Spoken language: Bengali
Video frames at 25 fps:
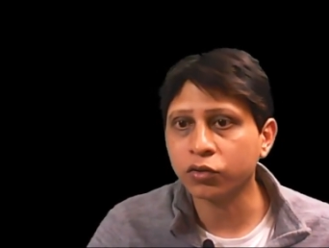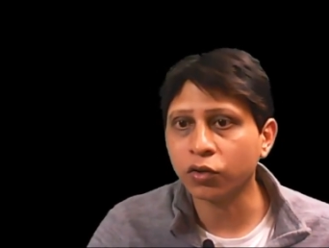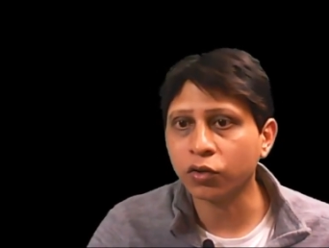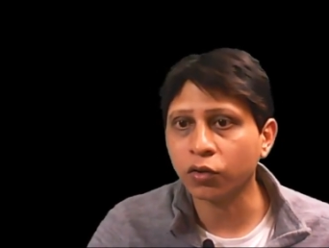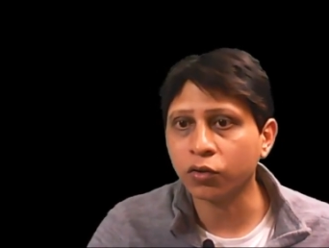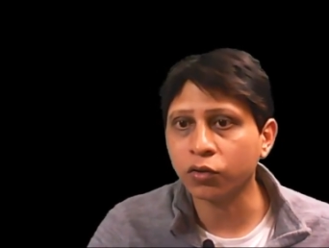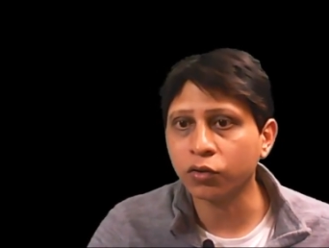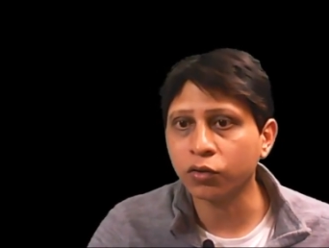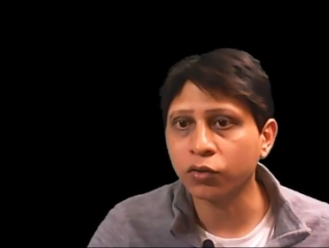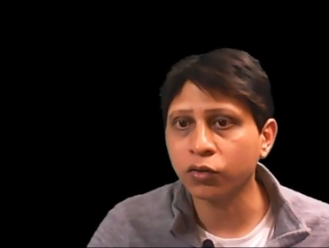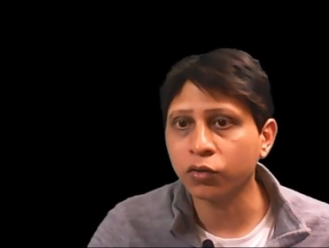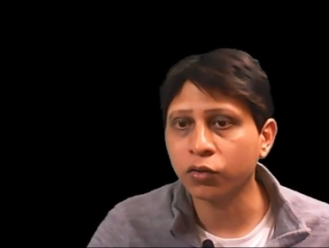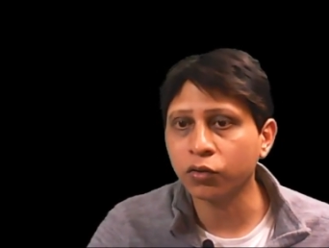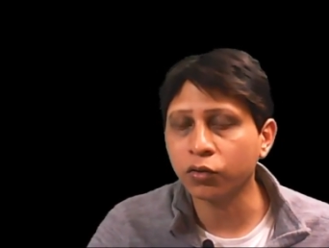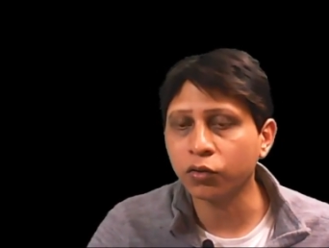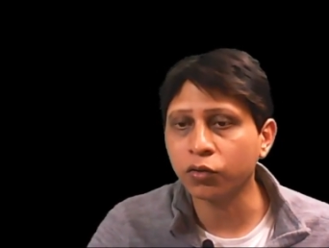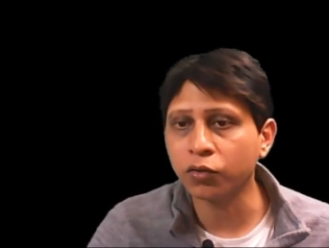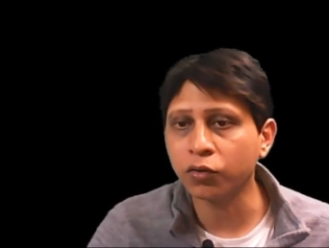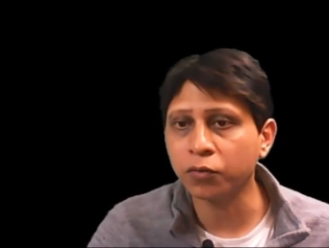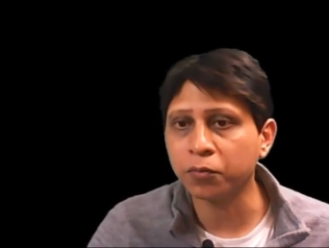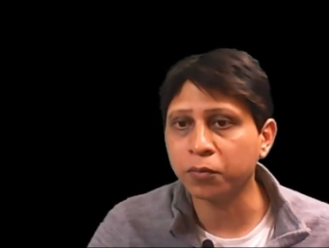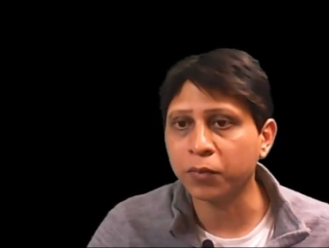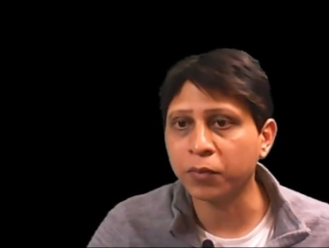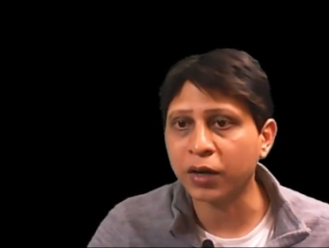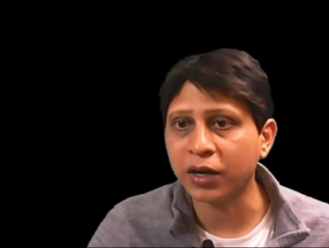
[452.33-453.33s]
তখন
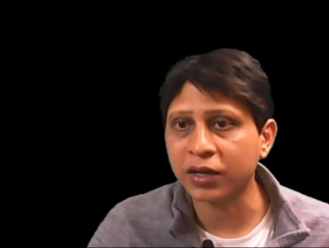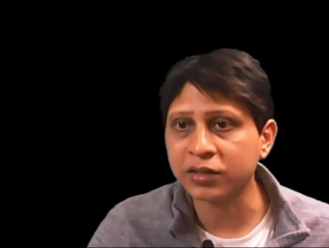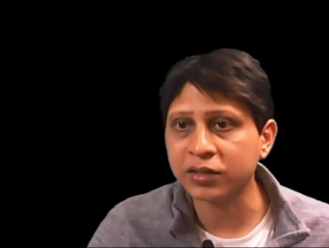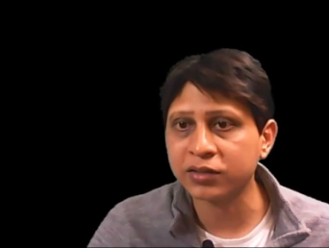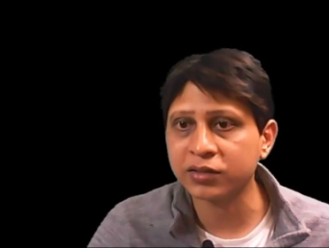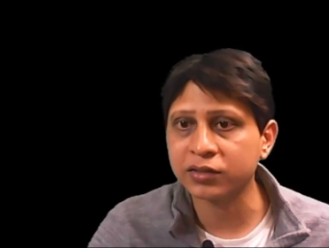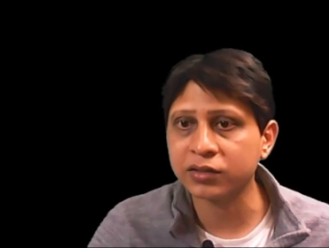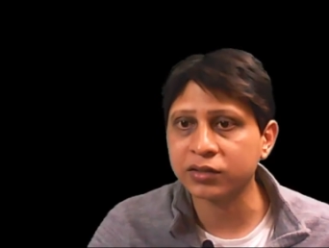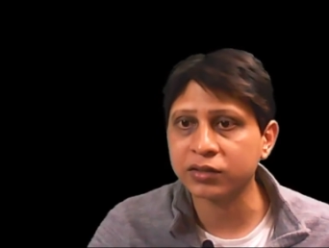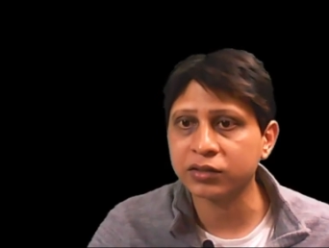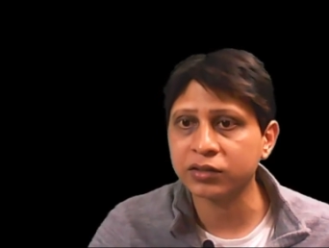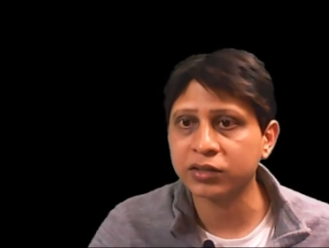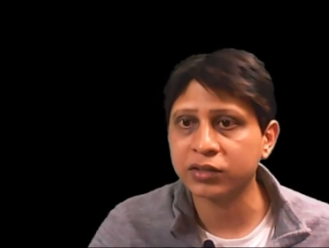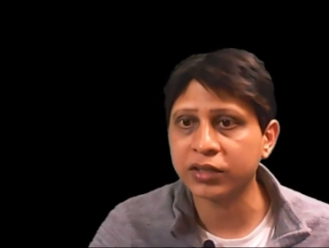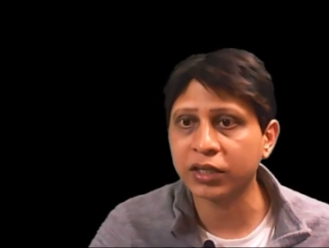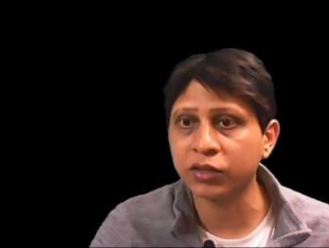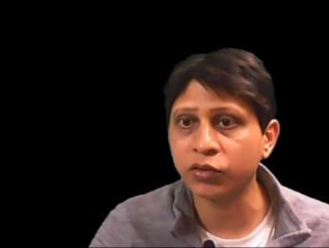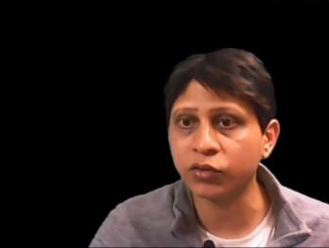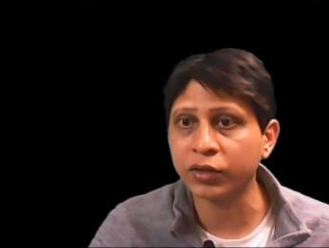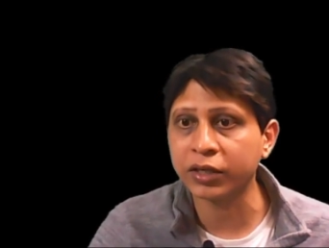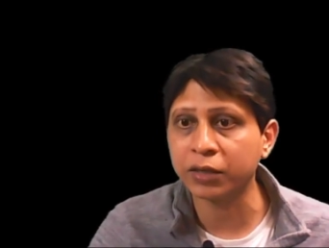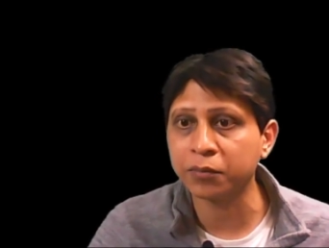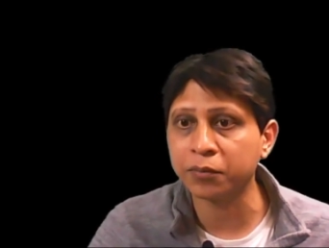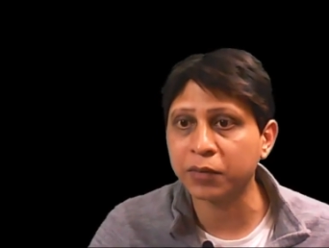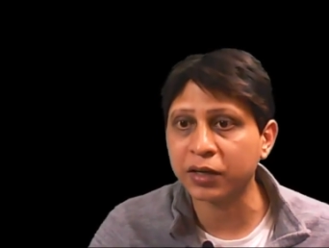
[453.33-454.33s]
ওর মাস
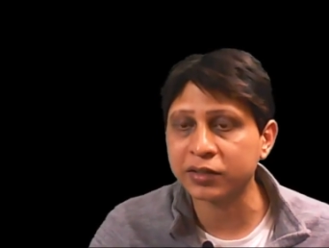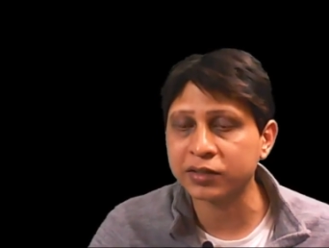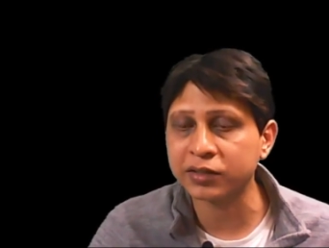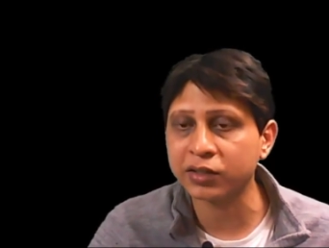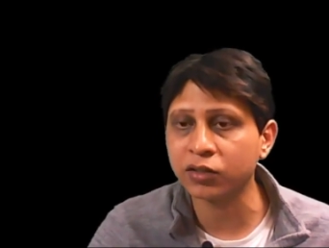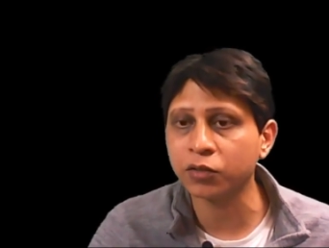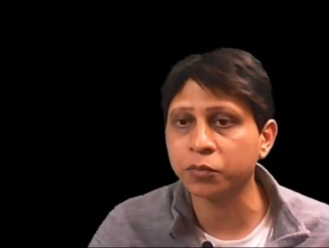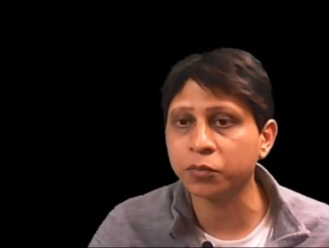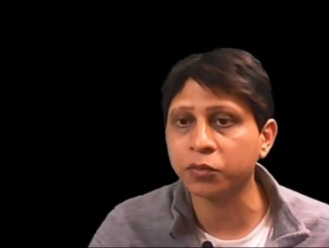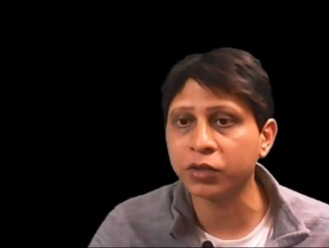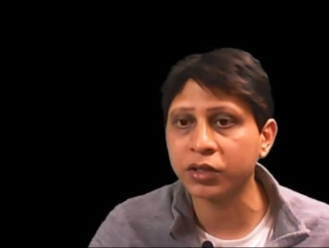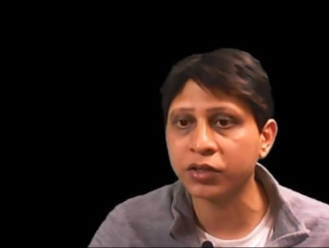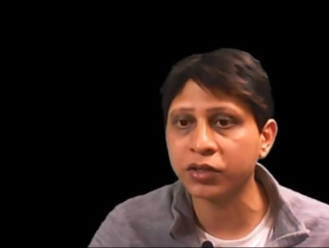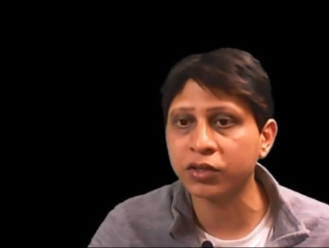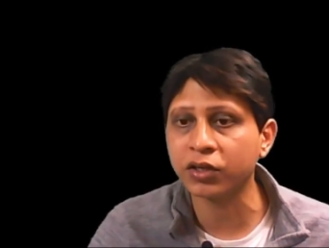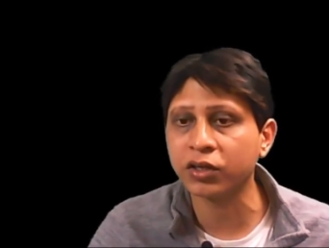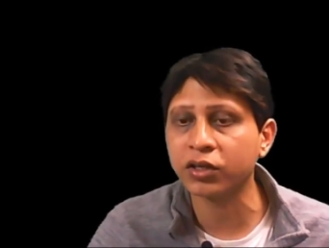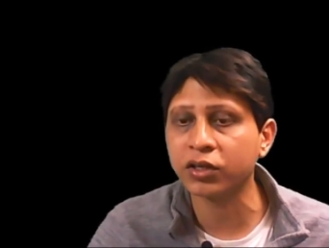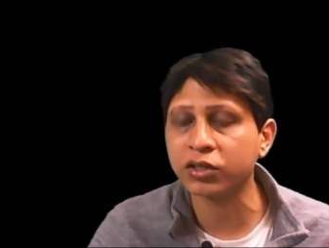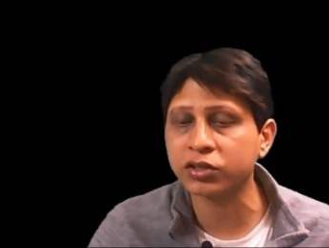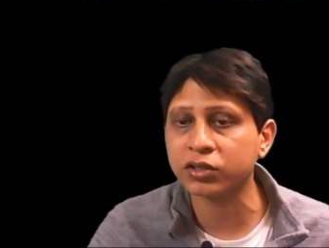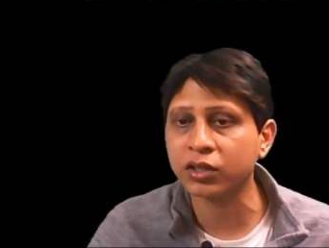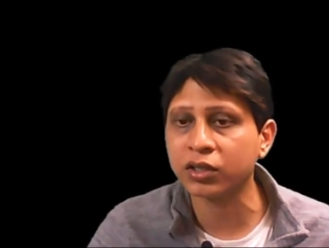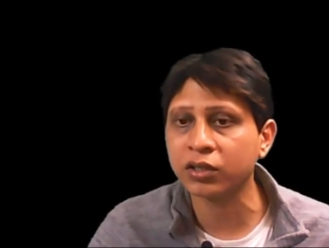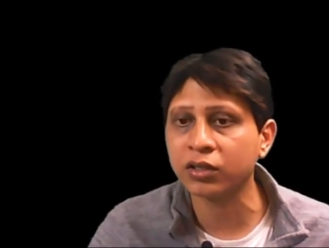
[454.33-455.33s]
যেহেতু এটা মাসের ওপর
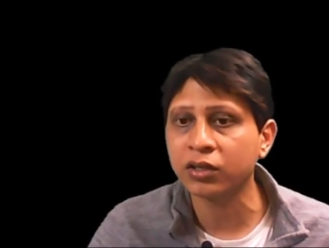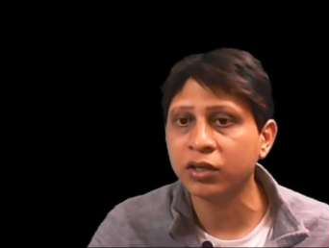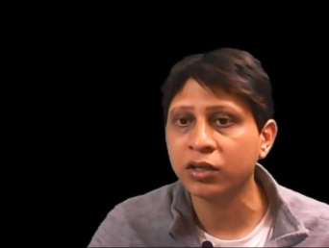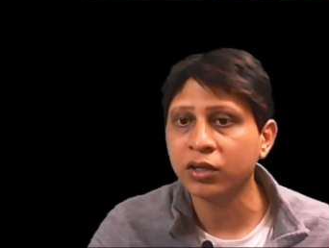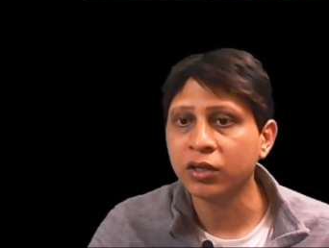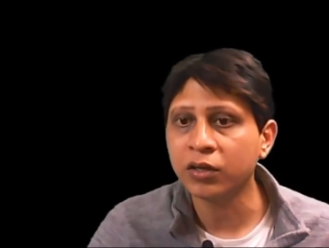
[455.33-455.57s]
ইন্টিগ্রেশন